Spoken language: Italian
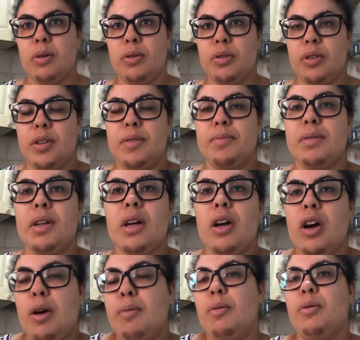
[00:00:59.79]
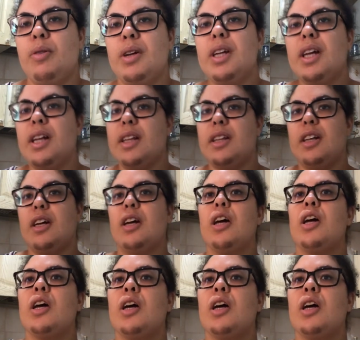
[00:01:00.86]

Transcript: così comunque niente